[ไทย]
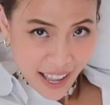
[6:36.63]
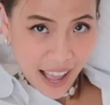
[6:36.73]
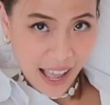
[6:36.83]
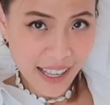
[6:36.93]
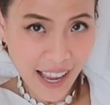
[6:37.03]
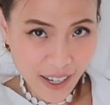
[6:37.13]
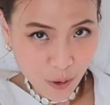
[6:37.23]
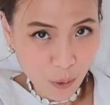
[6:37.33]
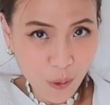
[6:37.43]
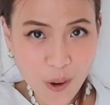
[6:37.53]
อ่ะให้
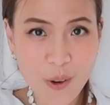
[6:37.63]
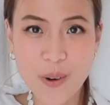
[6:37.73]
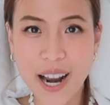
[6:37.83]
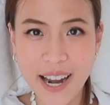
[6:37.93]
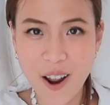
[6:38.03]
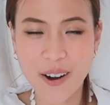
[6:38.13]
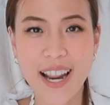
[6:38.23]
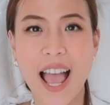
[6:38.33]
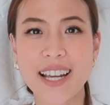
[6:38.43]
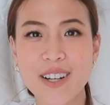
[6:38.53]
ดูเวลานอน
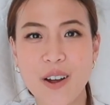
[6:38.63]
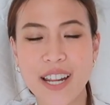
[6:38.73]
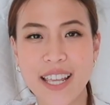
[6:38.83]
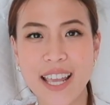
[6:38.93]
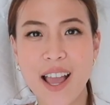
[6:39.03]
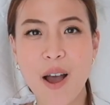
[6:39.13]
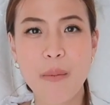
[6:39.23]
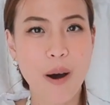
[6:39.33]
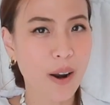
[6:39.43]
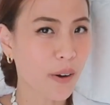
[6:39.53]
หงายคือนอนอย่างนี้
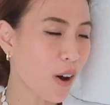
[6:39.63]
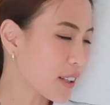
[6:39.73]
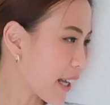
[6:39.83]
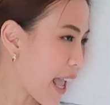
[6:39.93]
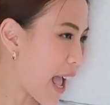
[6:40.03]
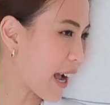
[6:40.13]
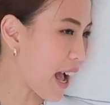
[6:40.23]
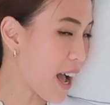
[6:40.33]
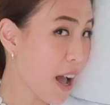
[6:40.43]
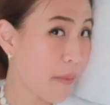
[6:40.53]
พอเรานอนตะแคง
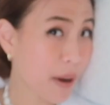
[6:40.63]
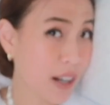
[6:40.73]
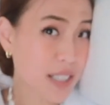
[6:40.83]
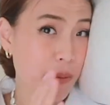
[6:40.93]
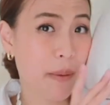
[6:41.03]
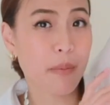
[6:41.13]
อ่ะ มันก็จะแบบ